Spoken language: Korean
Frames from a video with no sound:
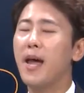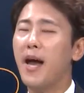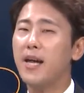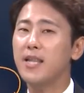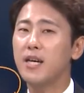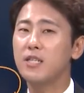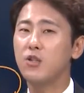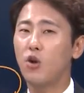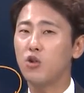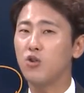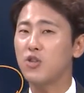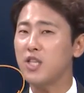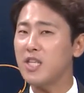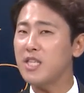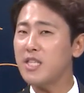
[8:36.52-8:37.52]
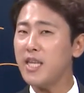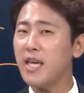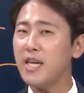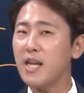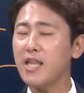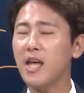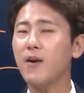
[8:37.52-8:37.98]
하나는 어떤
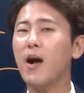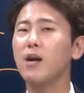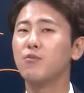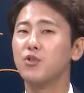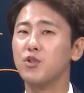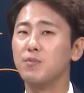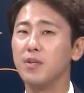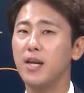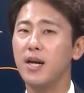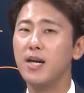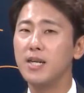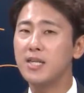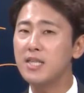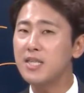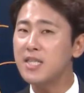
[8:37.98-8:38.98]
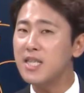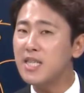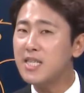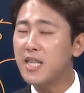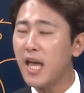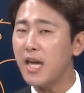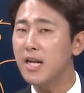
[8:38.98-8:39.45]
디테일한 상황을 묻습니다. 그
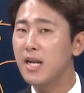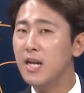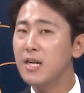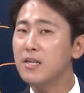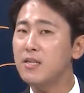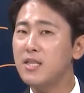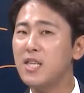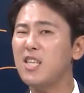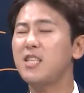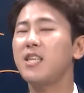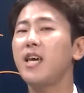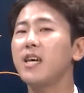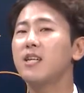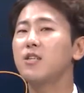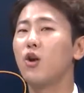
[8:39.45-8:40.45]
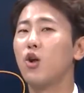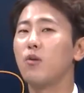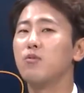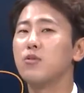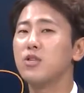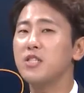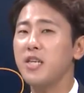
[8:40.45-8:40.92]
디테일, 그 디테일을
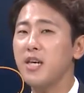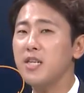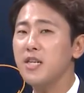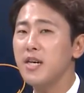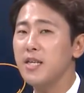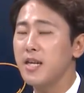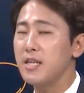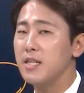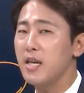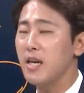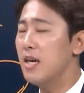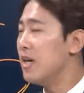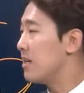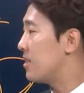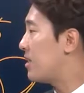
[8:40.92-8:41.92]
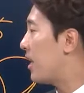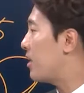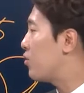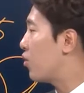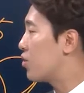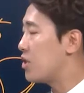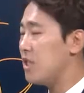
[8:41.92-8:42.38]
여러분들이 체크해야 되는데 그 디테일도
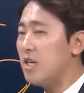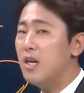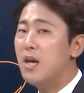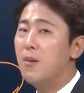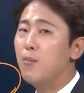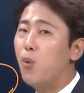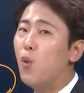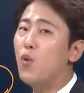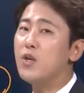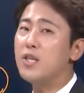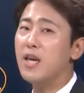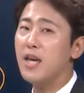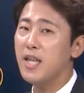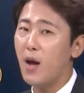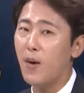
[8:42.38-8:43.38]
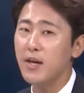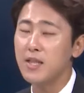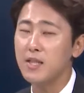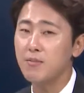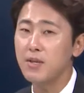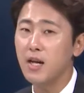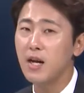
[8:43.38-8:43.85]
역시 보기에 나와
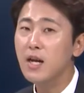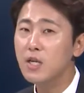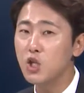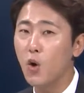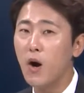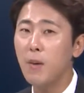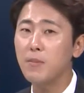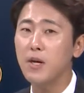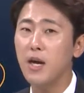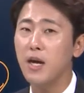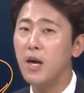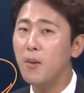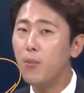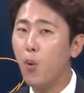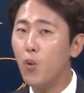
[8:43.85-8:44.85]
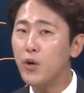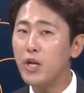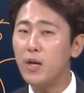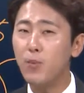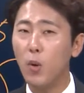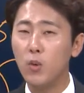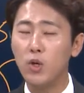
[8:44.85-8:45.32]
있습니다. 저와 함께 보기를
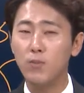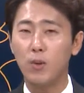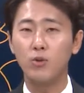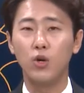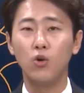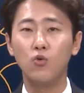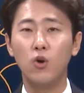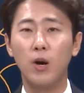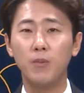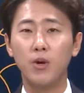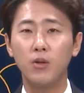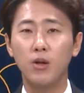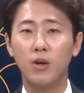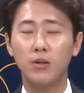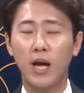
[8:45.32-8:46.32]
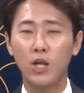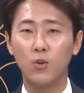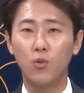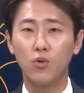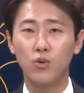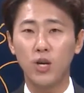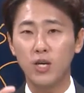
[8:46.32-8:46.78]
보는 법을 연구하면 나도
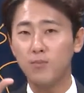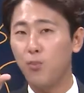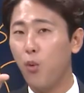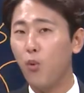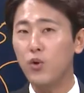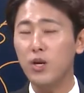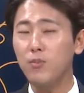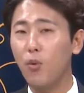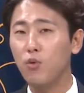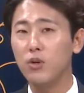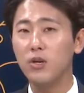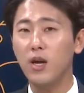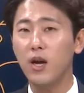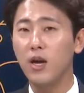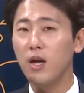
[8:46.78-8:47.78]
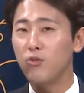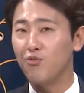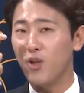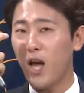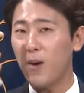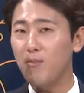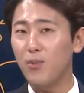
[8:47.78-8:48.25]
모르게 이 보기 보는 게 눈에
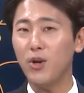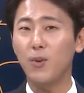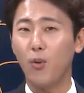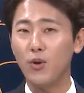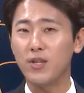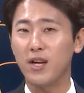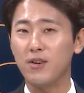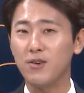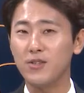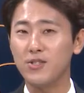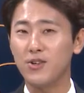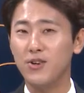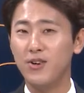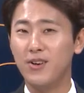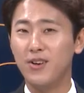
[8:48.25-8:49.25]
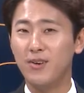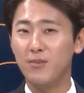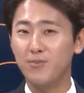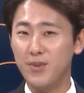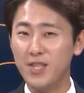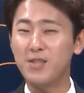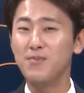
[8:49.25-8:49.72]
한 번에 보인다는 거죠.
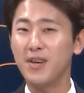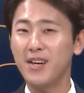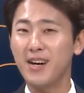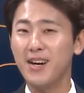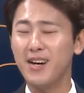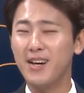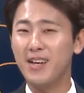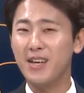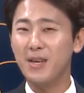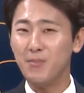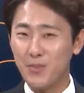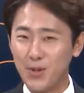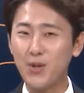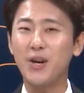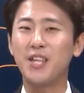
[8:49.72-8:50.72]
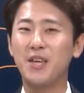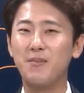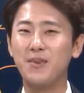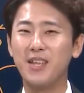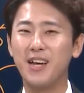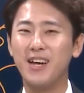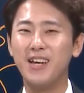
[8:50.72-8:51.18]
믿습니까? 믿어야
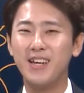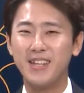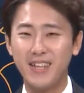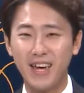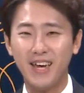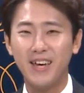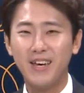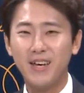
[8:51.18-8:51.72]
됩니다. 네.